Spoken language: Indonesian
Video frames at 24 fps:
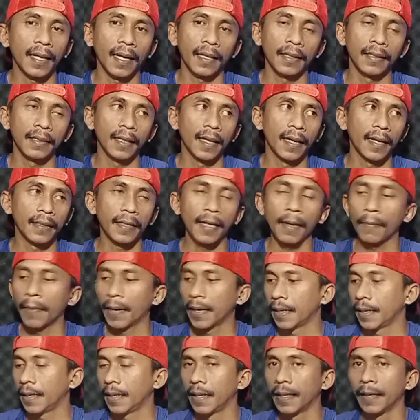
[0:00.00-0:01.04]
ikan
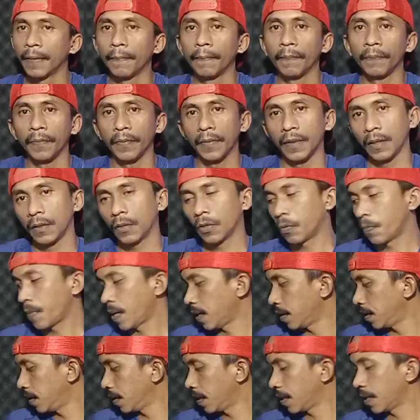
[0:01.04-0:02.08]
galatama lele itu
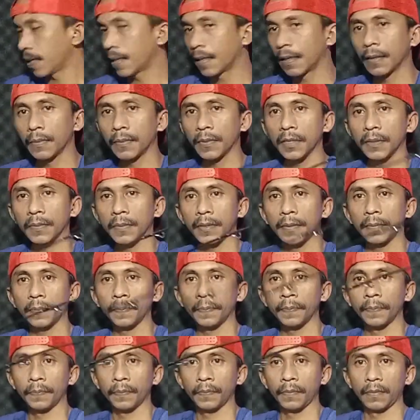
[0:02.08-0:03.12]
bendingannya teman-teman
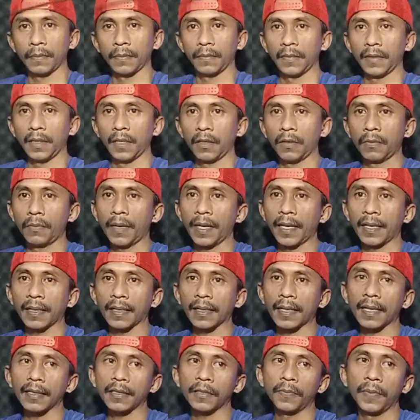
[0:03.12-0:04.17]
lumayan
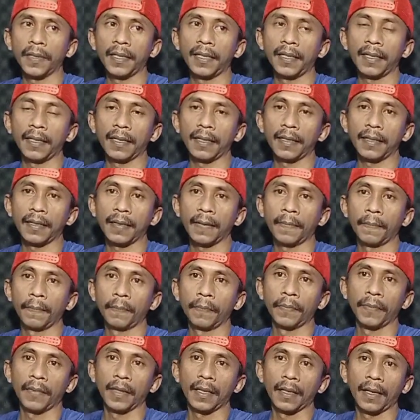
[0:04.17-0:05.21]
keras bendingannya
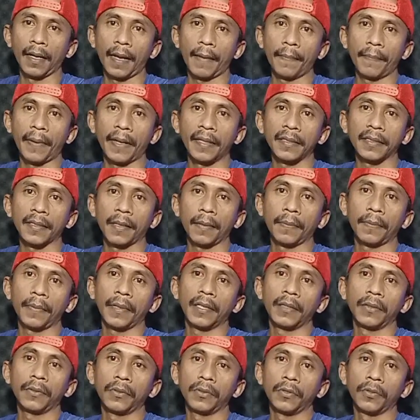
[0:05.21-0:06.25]
8
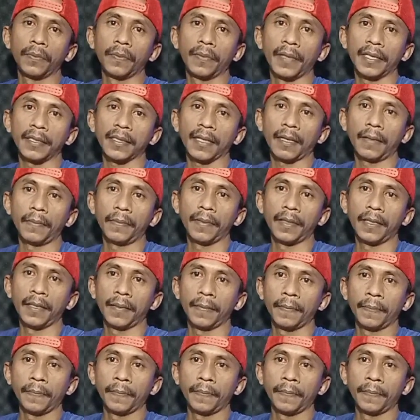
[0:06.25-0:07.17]
sampai 17 lb